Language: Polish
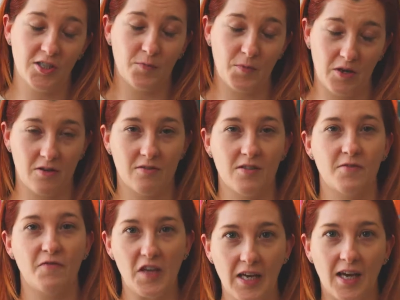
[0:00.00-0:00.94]
rzecz
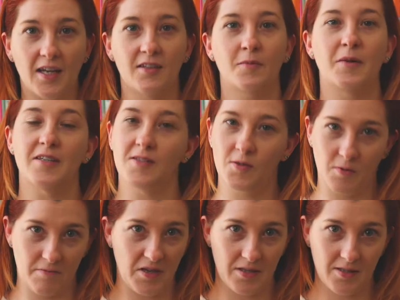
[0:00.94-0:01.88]
biorąc, fika to bardzo
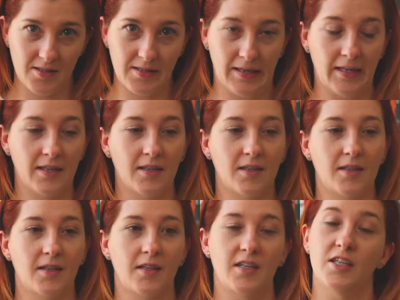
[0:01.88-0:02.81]
złe miejsce. E,
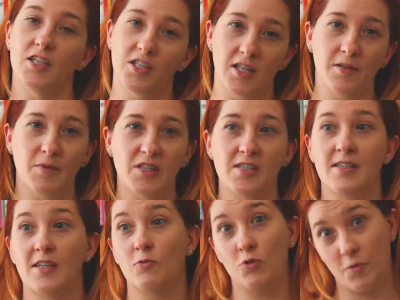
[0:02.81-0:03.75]
jeżeli macie
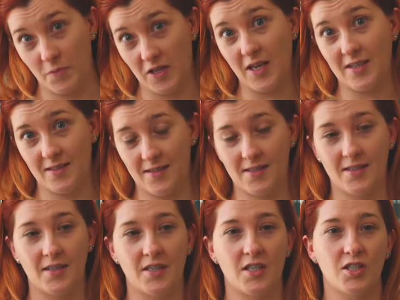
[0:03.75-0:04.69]
za dużo pieniędzy,
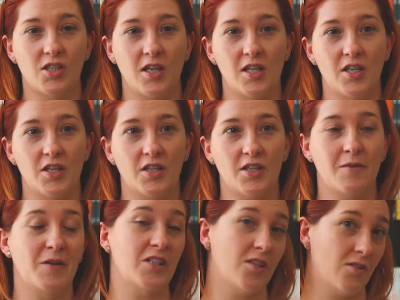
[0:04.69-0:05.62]
jeżeli
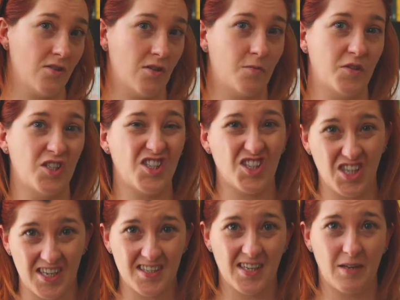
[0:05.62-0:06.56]
nie macie co zrobić z
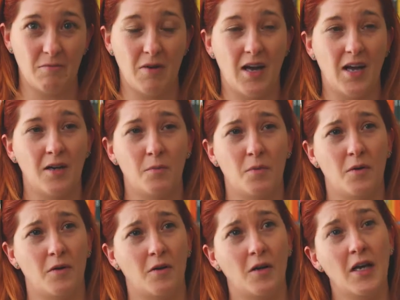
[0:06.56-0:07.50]
czasem
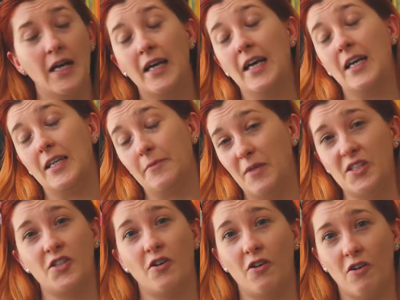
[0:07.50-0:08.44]
albo e,
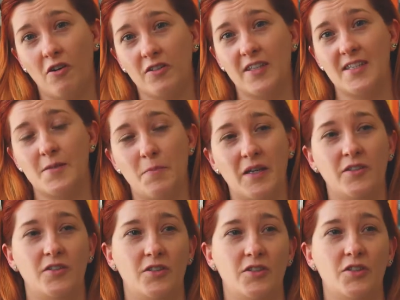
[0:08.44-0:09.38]
macie ochotę
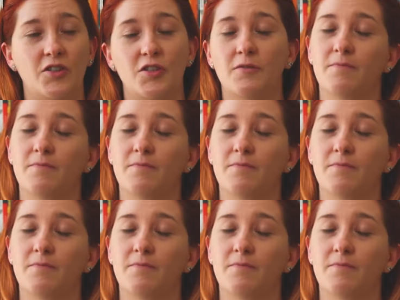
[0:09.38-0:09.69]
spędzić